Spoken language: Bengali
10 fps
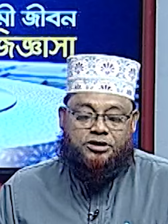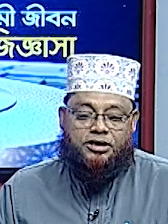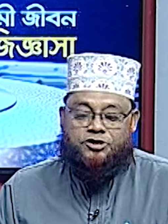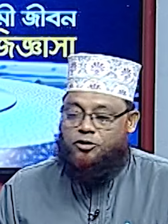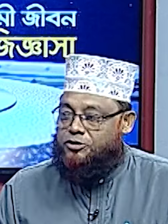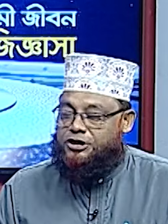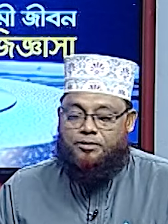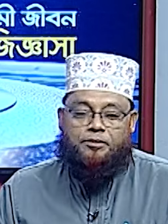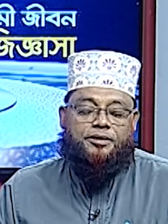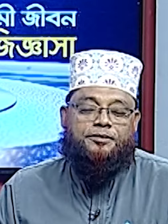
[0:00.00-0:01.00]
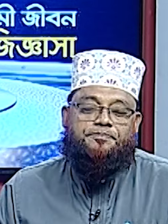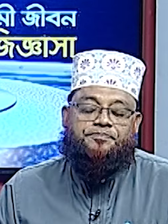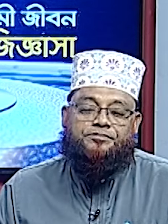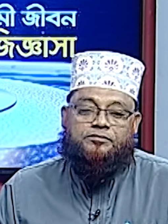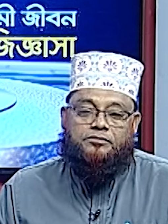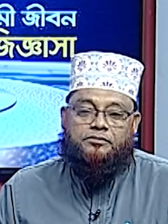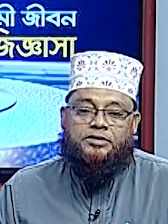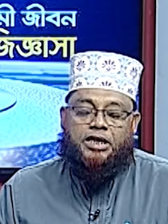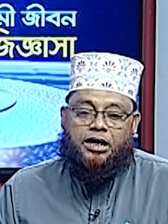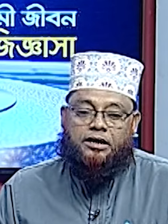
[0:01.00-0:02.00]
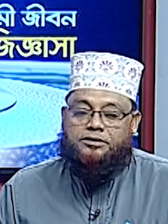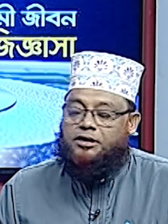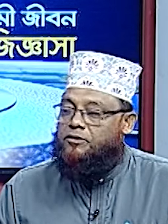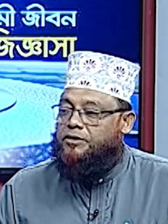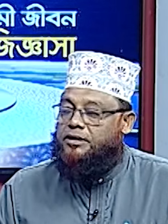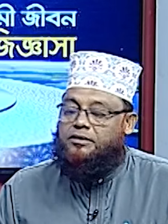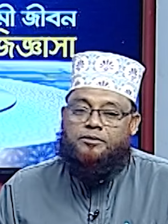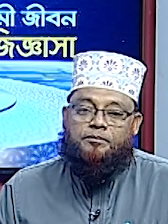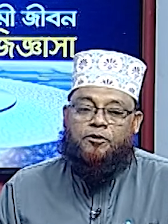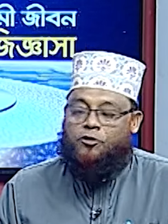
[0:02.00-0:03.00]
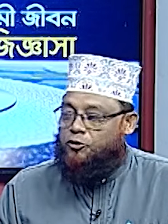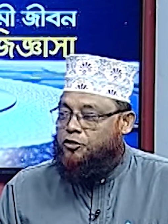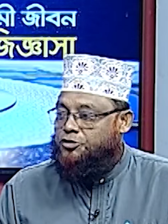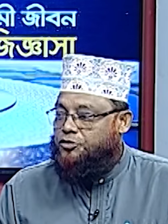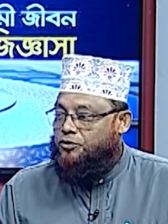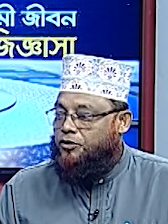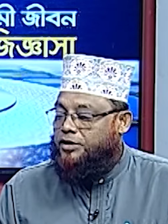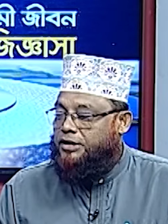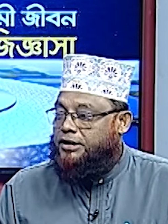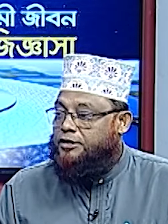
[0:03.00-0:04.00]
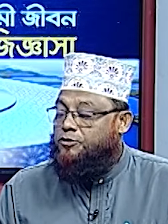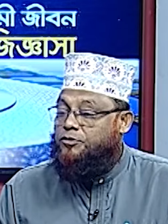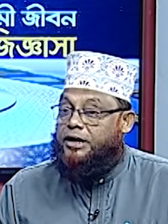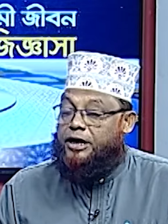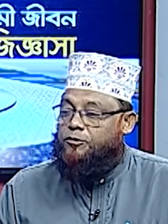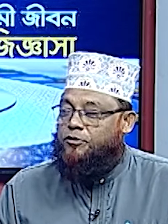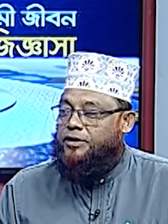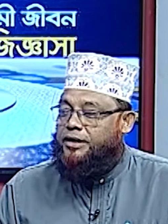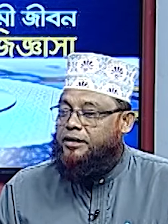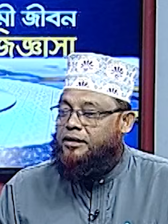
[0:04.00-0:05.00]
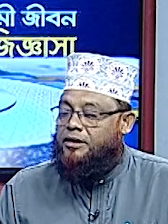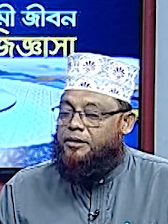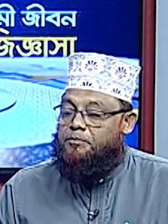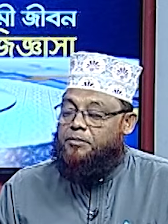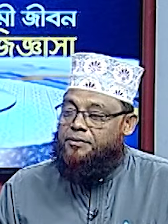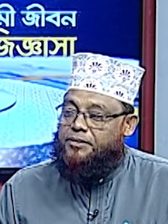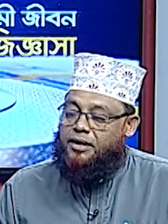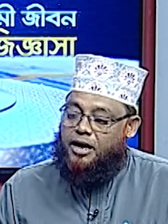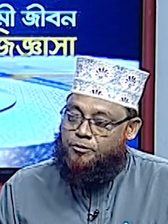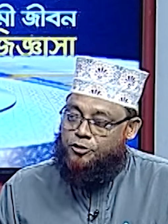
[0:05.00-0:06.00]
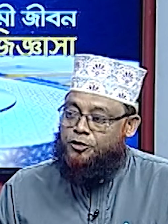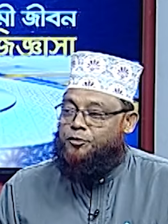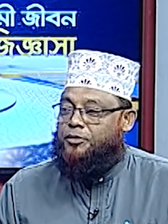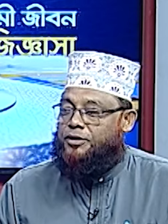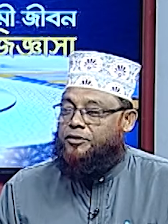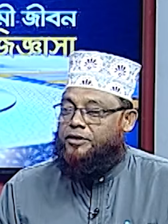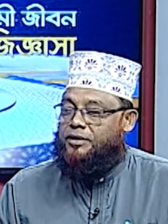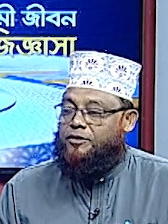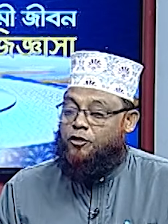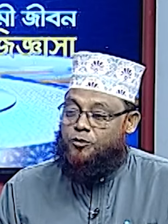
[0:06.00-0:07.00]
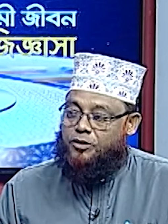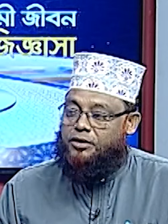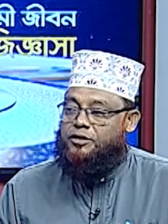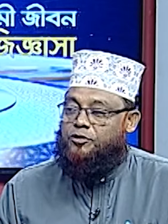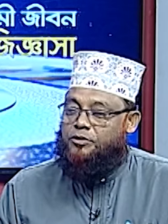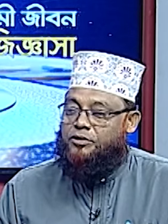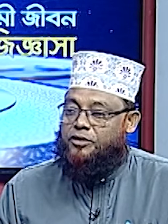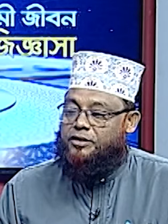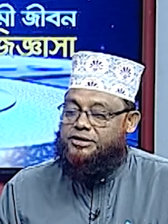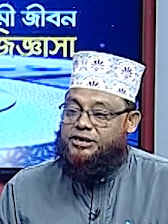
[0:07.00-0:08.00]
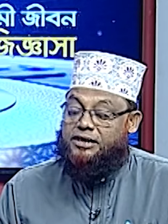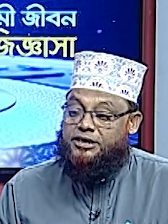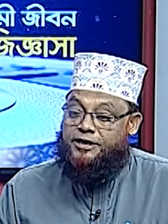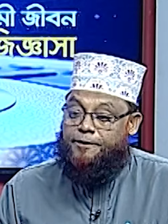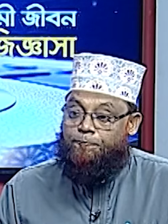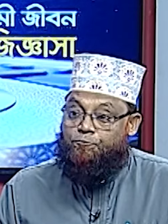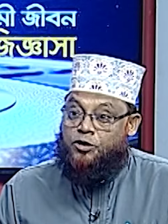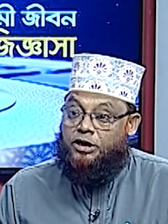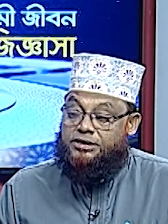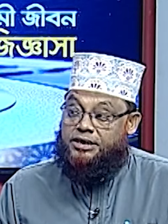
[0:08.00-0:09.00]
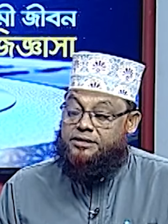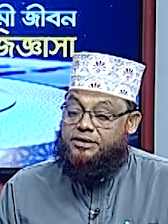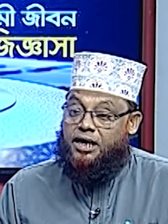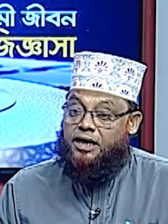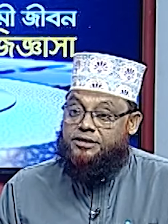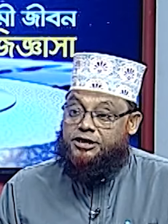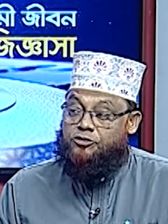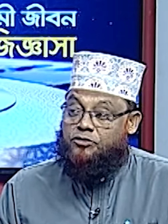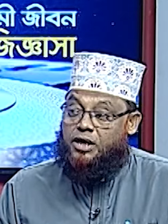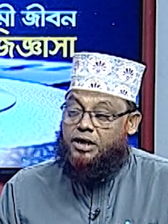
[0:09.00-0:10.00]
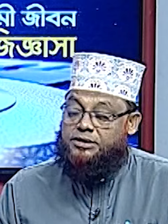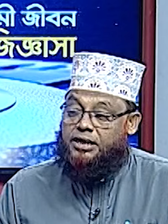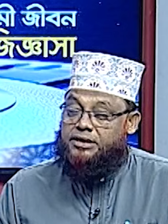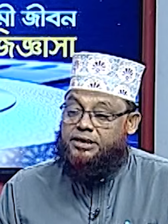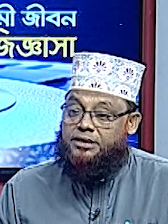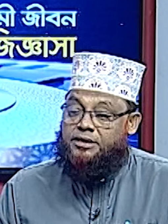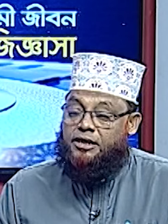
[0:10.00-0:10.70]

কথাটা সহজ এভাবে আল্লাহ যা করেন মঙ্গলের জন্য করেন কিন্তু কেন করেন বান্দার আমলের উপরে করেন কর্মকাণ্ডের উপর করেন জাতির চিন্তা চেতনা জাতির